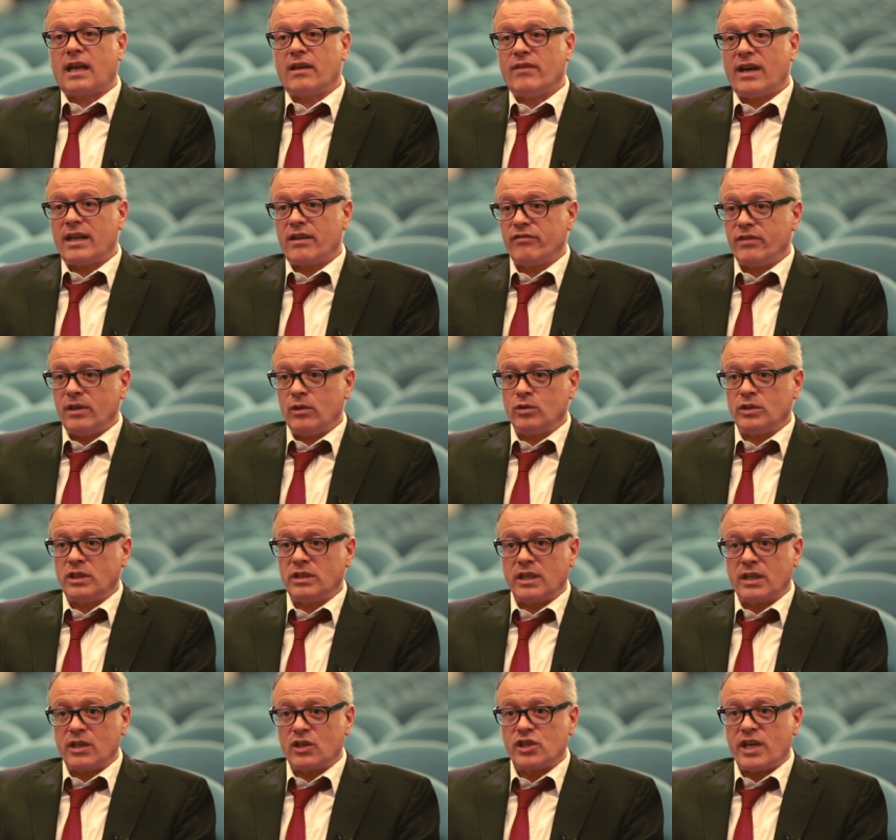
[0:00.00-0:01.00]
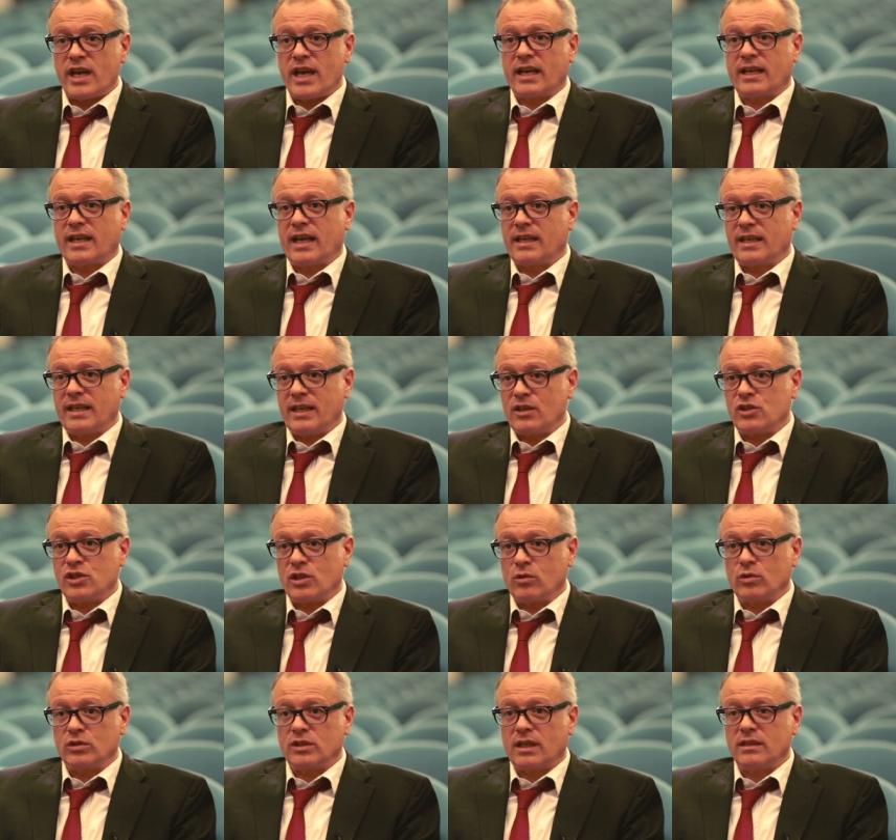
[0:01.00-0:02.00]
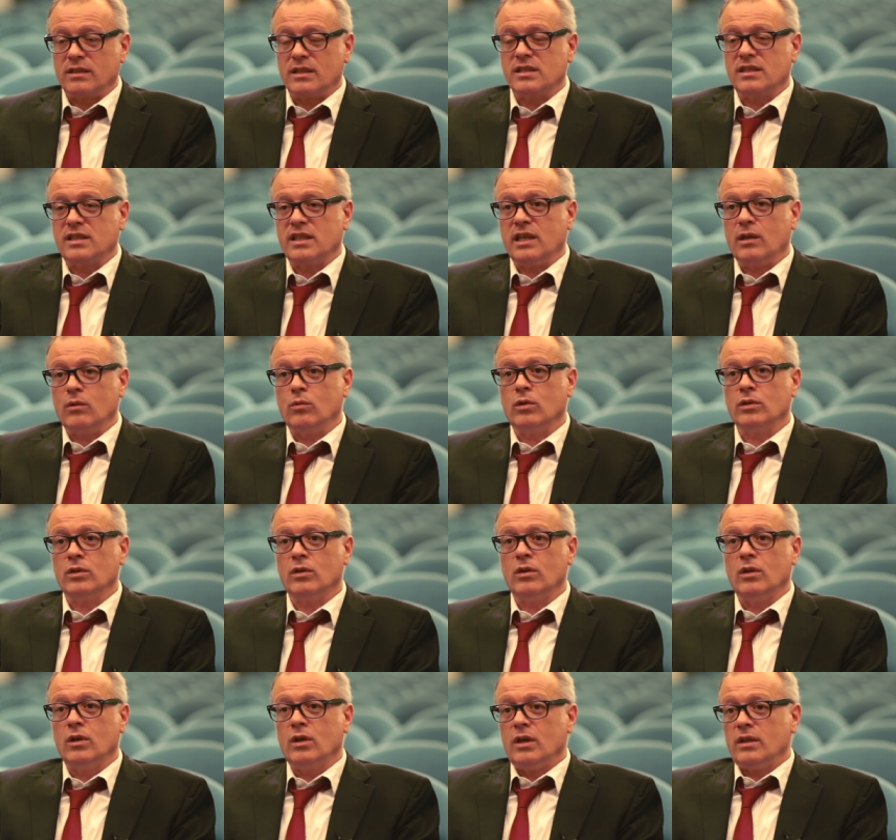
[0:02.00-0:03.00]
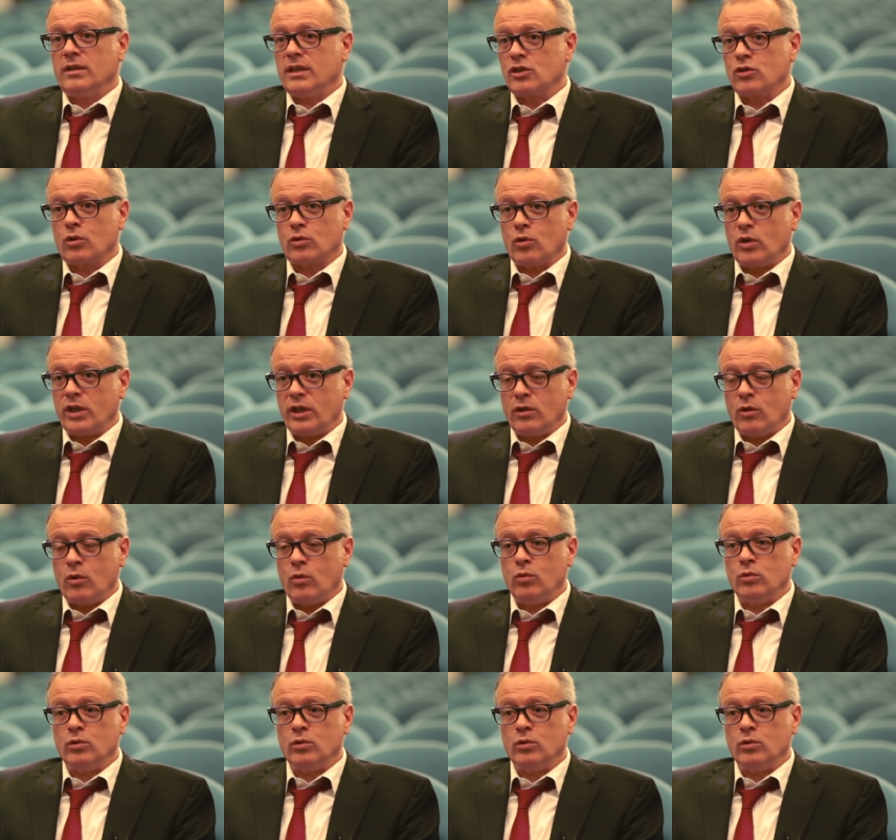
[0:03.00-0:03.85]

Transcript: Tra i vari filoni di ricerca che ci contraddistinguono, ne sottolineo